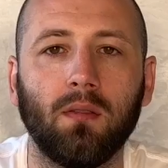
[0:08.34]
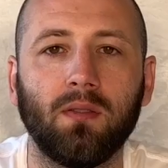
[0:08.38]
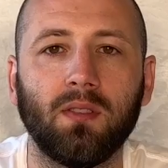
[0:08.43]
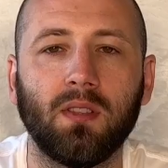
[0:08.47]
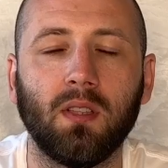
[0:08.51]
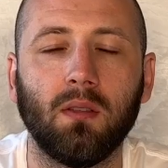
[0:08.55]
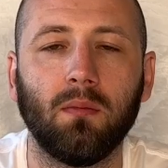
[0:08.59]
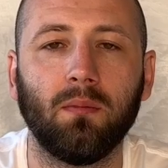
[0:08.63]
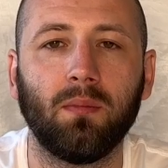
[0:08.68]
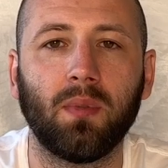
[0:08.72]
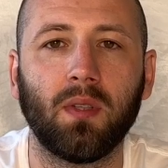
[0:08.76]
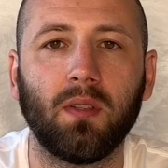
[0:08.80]

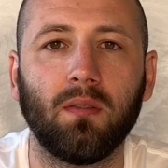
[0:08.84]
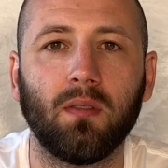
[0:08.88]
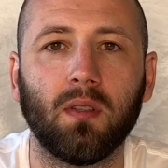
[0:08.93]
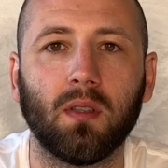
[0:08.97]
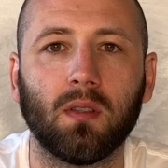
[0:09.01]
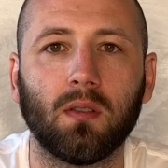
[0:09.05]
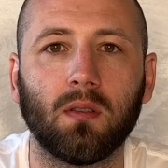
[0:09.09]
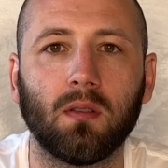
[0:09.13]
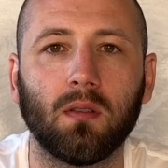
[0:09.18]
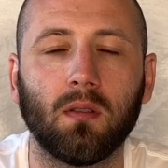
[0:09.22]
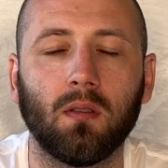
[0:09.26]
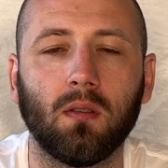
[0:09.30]
Всем
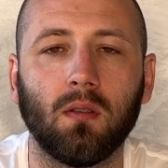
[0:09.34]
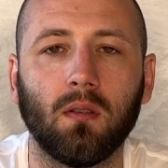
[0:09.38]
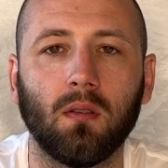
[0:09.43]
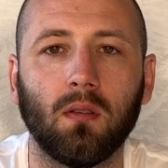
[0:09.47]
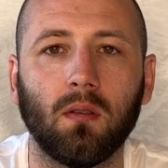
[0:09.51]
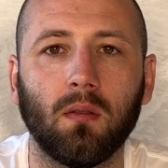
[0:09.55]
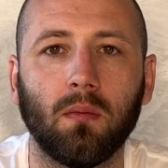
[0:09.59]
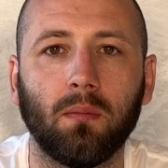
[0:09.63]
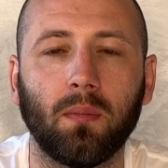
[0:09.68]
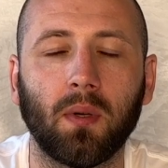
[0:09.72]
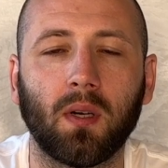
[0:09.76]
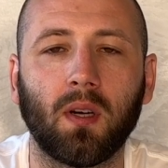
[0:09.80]
привет!
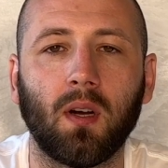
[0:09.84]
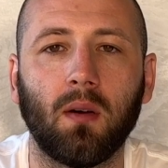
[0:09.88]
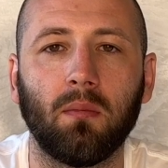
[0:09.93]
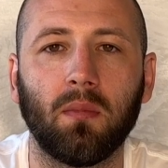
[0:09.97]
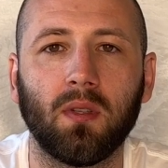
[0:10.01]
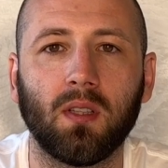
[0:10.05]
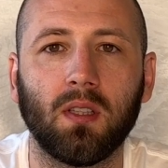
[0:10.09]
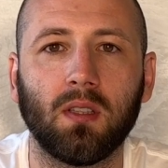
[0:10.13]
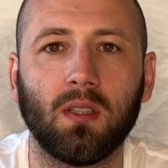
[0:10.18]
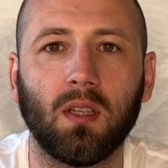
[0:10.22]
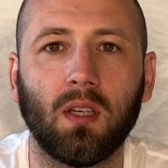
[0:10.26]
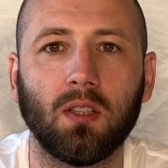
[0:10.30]
Э, пока мы
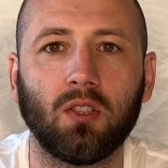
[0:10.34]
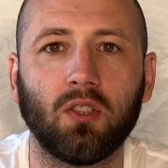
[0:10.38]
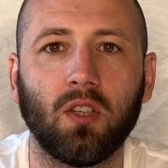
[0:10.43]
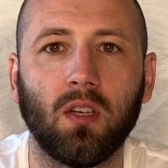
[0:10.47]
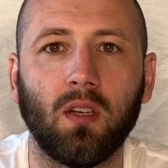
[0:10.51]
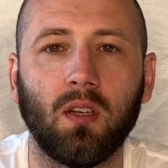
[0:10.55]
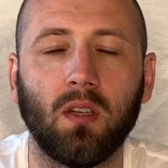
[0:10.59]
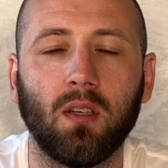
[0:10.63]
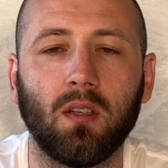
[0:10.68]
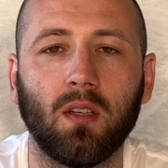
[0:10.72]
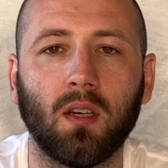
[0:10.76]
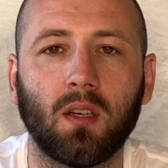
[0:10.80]
не
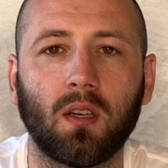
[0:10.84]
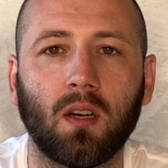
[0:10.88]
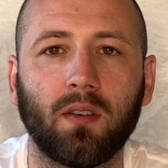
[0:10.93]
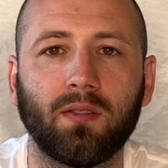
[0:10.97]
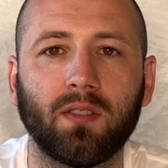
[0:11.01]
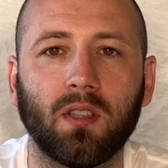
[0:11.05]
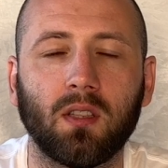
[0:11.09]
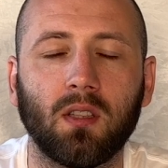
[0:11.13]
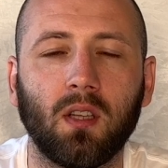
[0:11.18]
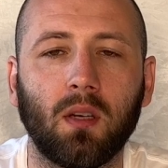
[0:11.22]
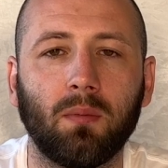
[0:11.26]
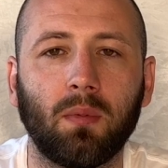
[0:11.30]
начали, я как
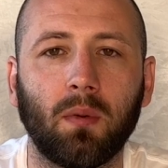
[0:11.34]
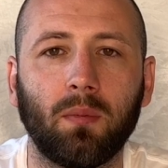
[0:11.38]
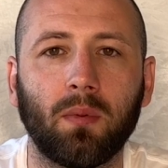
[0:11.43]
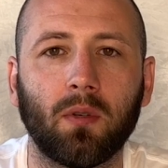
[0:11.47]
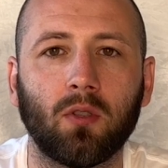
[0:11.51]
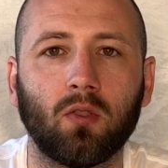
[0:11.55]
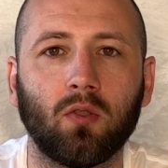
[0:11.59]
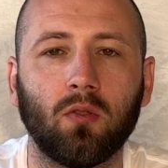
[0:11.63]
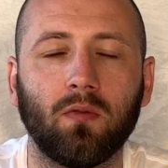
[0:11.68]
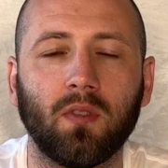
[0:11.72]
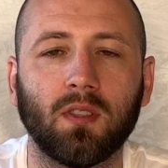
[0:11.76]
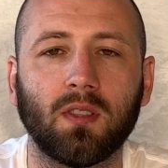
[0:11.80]
всегда
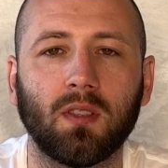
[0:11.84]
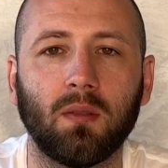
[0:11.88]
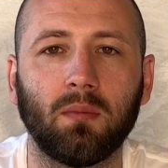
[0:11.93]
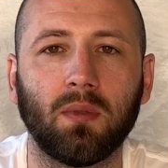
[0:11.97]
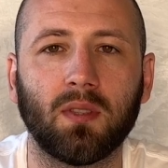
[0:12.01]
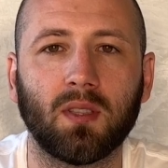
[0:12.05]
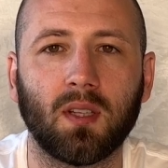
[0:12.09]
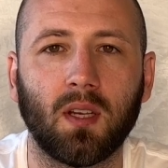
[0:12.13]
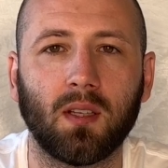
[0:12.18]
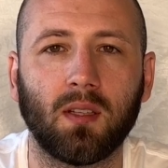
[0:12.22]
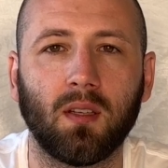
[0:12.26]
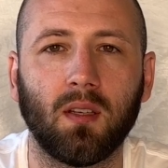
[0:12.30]
попрошу вас
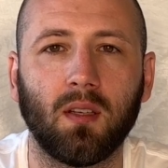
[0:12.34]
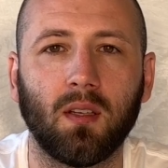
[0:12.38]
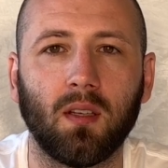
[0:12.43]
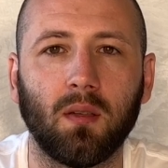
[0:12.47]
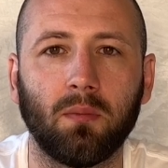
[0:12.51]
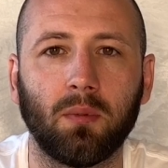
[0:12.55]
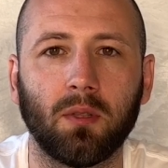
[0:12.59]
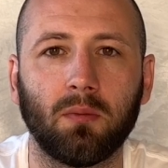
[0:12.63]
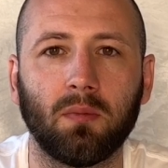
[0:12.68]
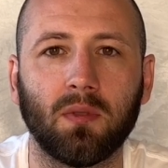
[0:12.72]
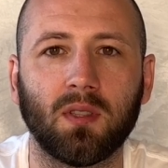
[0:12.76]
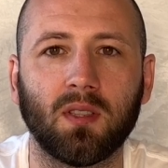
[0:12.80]
обязательно
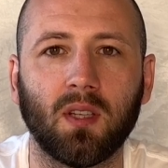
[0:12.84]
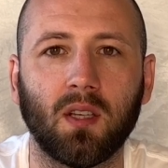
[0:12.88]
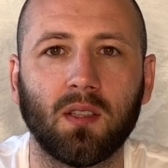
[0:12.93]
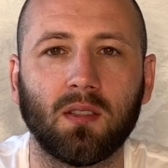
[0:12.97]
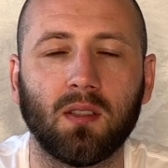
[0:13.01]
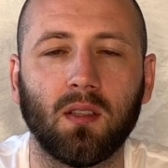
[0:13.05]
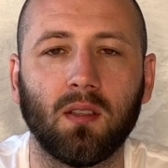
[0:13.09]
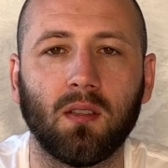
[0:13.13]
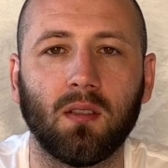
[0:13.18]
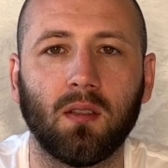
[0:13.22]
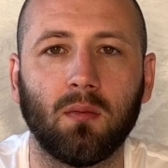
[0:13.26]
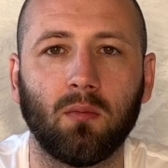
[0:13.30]

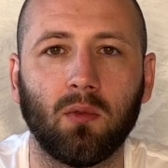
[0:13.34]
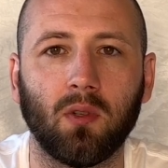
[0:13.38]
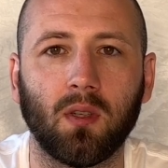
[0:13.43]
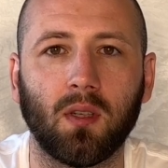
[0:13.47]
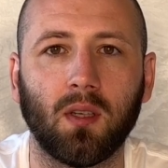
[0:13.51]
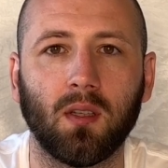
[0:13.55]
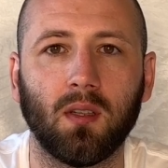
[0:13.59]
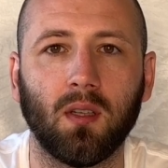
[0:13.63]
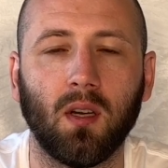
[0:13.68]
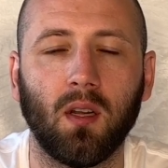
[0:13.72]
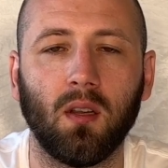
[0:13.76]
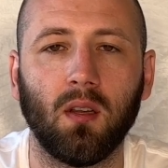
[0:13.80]
подписаться на мой
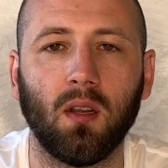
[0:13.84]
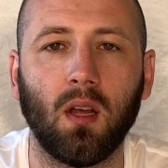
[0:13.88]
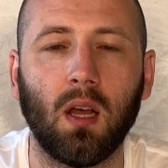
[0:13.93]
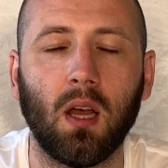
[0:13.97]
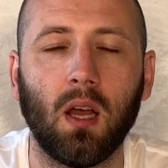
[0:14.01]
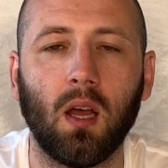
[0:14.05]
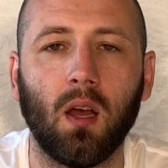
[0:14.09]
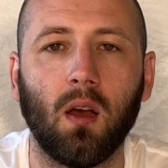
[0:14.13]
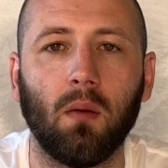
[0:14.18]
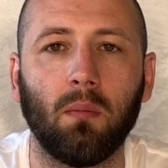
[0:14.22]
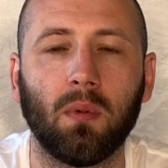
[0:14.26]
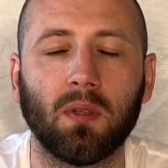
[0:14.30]
канал,
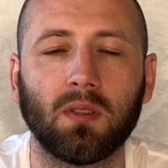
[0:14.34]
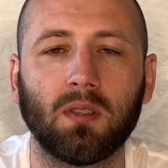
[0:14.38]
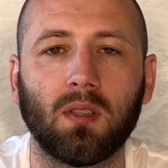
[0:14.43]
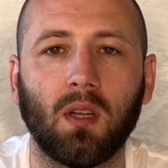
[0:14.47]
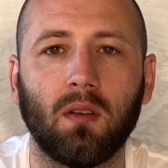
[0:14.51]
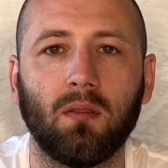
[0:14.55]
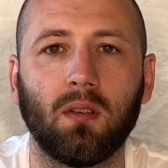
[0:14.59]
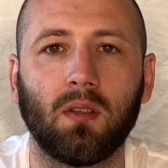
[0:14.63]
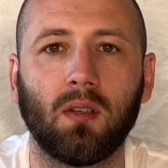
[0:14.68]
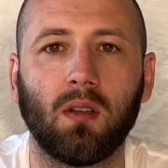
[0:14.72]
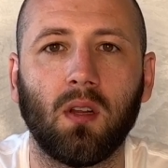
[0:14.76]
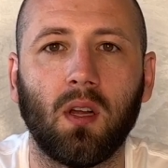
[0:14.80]

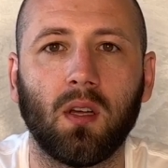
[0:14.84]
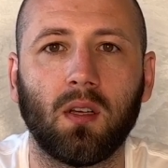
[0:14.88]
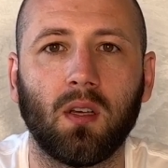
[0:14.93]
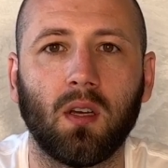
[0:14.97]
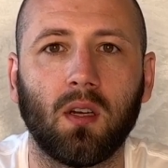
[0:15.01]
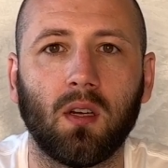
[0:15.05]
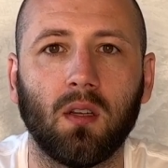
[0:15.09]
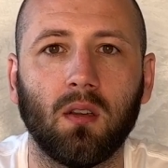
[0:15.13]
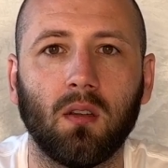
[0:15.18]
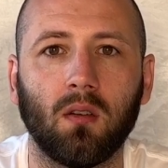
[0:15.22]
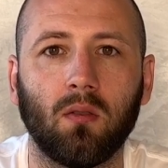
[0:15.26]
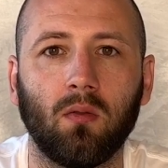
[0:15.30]
поставить лайк и
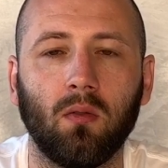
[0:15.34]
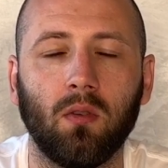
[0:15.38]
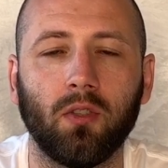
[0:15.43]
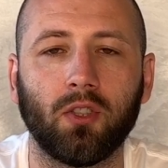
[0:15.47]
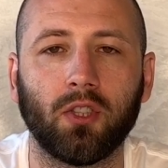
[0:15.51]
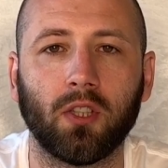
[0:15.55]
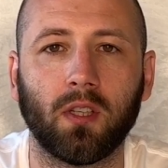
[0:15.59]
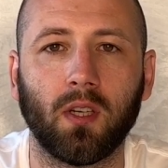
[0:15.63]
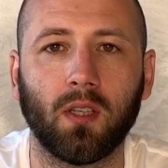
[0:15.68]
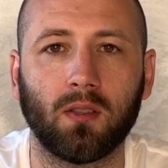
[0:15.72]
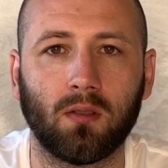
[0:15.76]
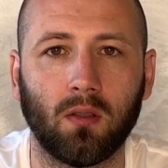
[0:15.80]

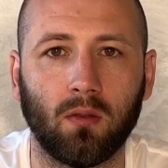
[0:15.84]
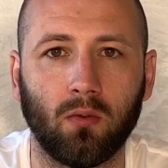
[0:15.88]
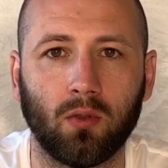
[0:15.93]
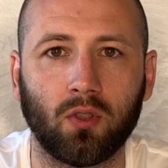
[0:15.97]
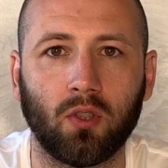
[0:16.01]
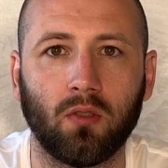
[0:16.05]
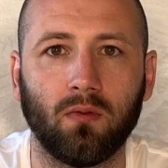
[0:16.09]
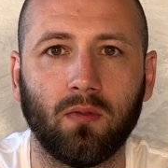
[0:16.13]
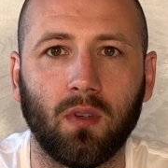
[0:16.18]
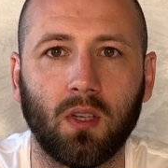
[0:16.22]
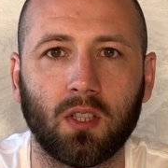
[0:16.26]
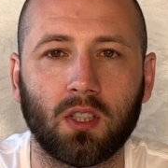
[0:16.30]
колокольчик, это
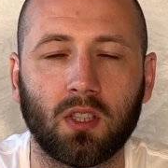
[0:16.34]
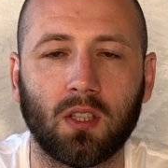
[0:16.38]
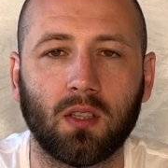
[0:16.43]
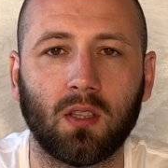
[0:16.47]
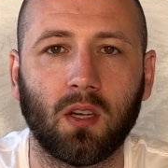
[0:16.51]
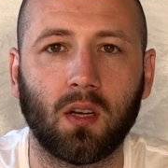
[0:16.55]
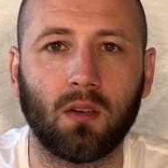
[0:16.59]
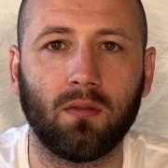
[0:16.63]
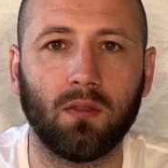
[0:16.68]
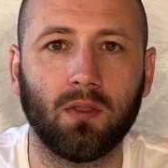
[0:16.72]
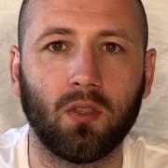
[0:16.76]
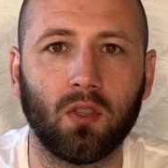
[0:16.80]
очень важно,
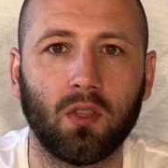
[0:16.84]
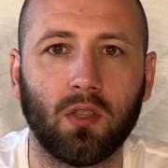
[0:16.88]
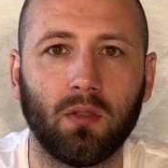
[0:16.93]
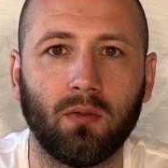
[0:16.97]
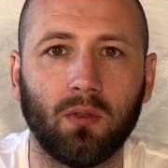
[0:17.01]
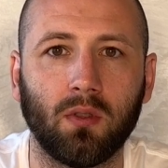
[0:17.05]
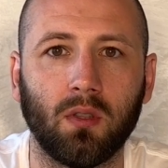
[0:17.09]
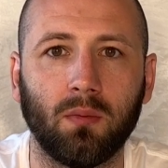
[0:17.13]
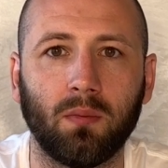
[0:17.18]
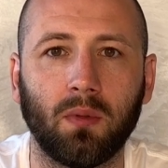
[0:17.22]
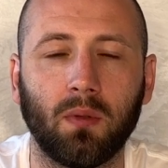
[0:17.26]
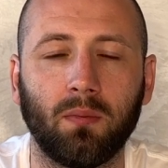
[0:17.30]
так вы ничего
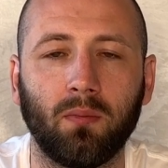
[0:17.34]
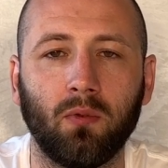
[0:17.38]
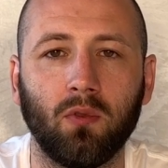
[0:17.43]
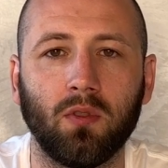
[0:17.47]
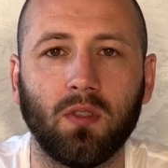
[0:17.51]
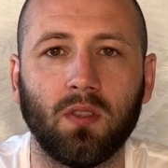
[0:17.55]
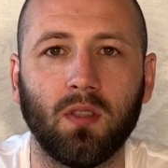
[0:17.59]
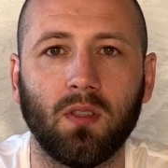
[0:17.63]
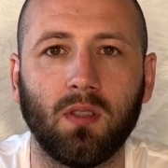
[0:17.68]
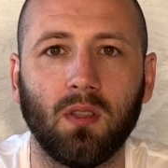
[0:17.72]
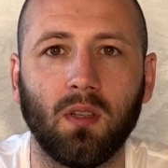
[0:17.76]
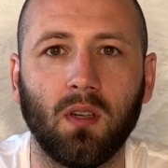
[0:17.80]
не
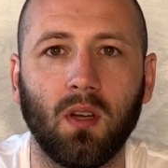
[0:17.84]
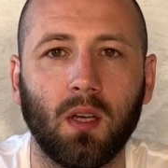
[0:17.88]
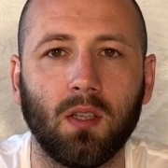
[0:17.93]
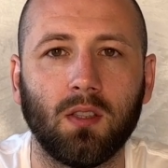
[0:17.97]
пропустите.